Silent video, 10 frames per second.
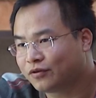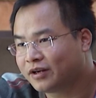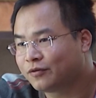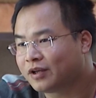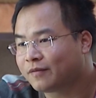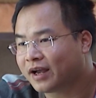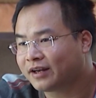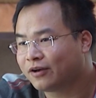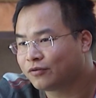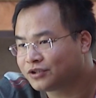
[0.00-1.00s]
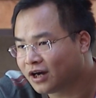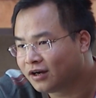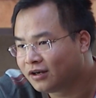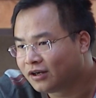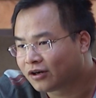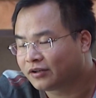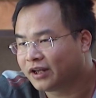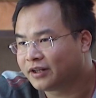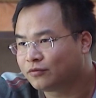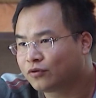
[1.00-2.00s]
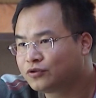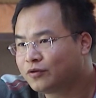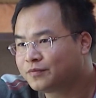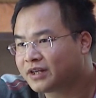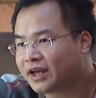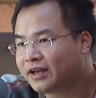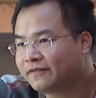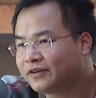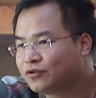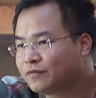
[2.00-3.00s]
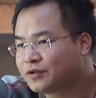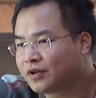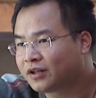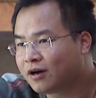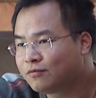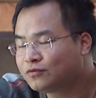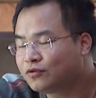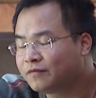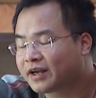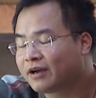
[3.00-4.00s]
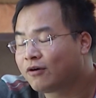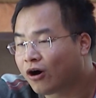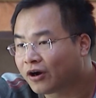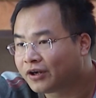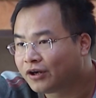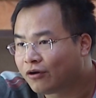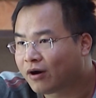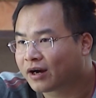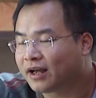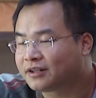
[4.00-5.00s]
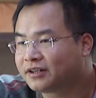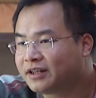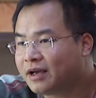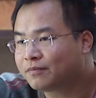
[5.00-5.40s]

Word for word: tôi đều tìm cách để hỗ trợ có thể chúng tôi giúp sẽ giúp về truyền thông giúp về kêu gọi hoặc là trực tiếp